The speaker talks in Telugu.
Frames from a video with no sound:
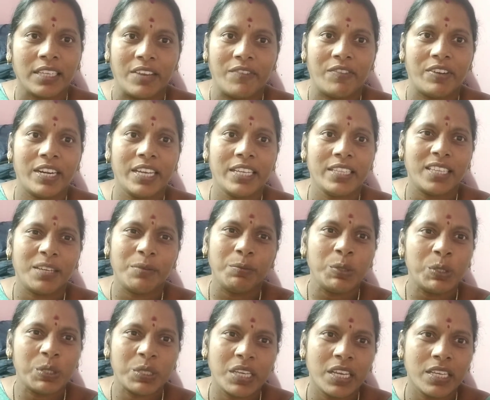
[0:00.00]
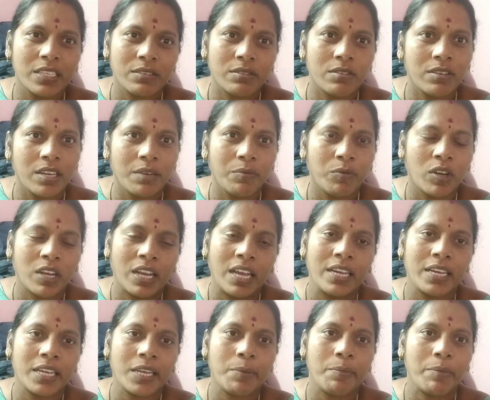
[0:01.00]
ఎవడైతే ముసుకేసుకొని
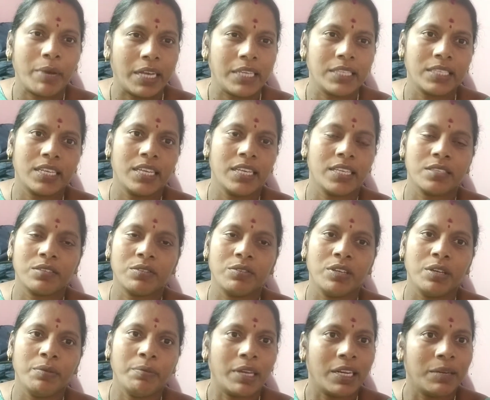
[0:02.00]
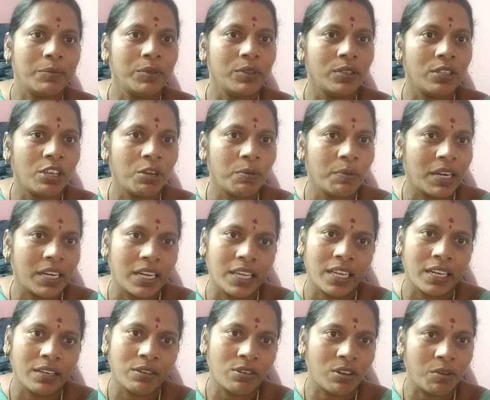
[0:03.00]
ముఖానికి మాస్క్ వేసుకొని మన ముందు ఒక మాట
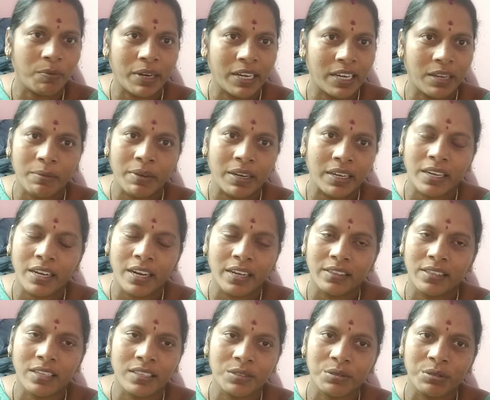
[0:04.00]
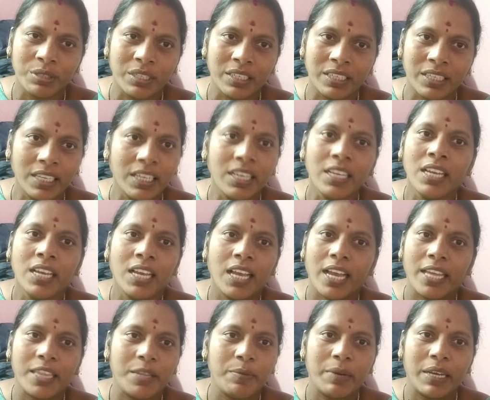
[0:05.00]
వెనక ఒక మాట మాట్లాడతారు చూడండి
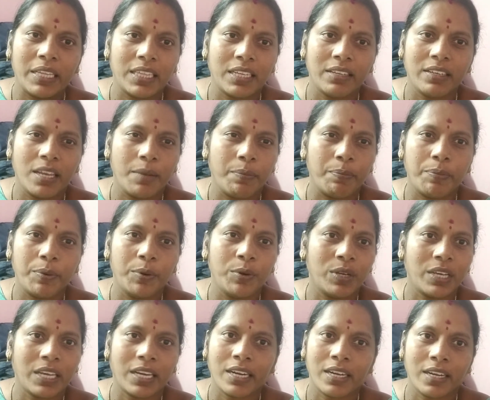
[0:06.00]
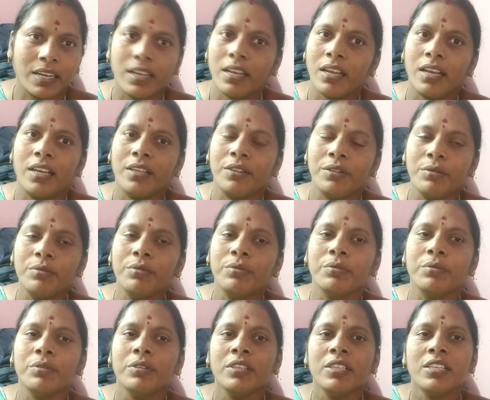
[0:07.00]
అది మాత్రం ఎప్పుడు కరెక్ట్ కాదు
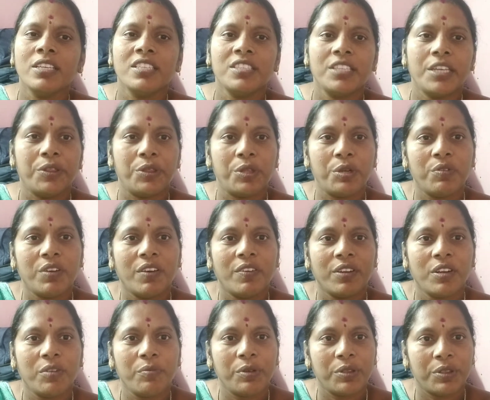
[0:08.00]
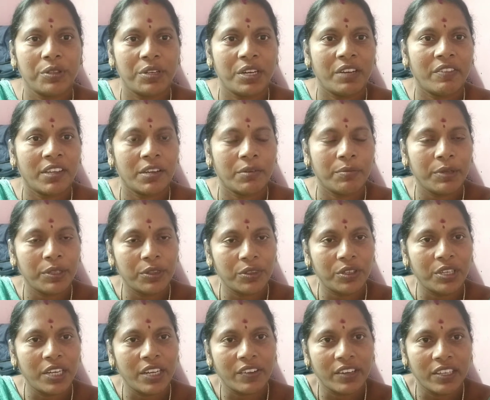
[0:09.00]
శత్రువు ఎవరో మిత్రుడు ఎవరో
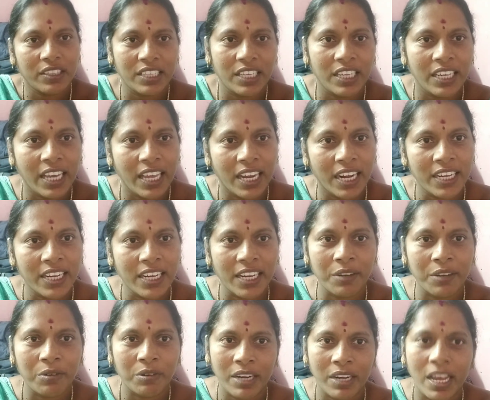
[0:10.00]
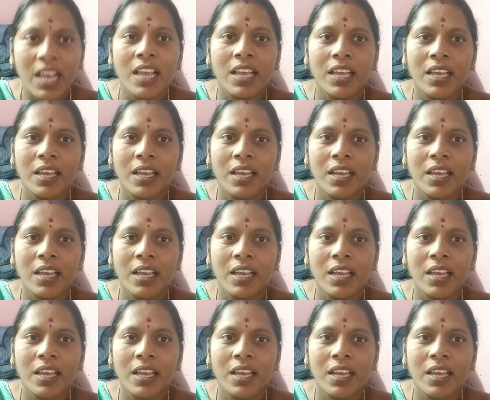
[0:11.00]
మిత్రుడు ఎవరో తెలియాలంటే కూడా